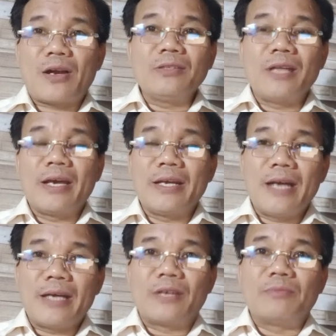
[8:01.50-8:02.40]
thể
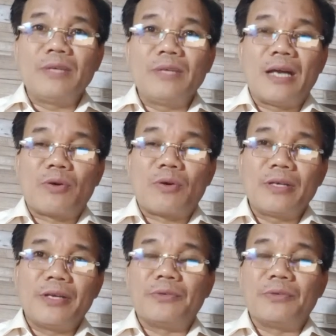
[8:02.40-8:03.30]
đây cũng là một cái
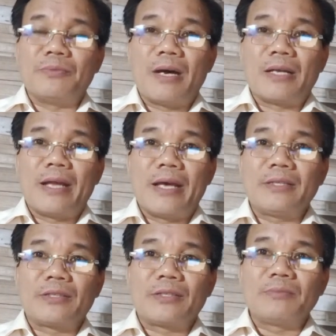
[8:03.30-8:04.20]
điều mà để
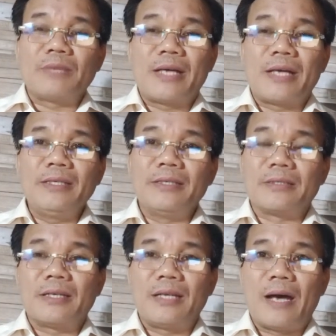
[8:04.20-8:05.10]
cho chúng ta thấy
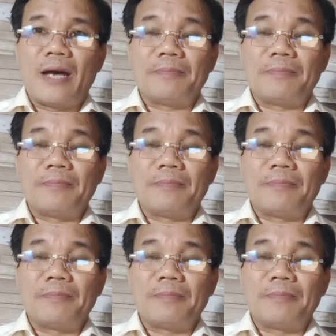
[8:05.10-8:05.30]
được đó là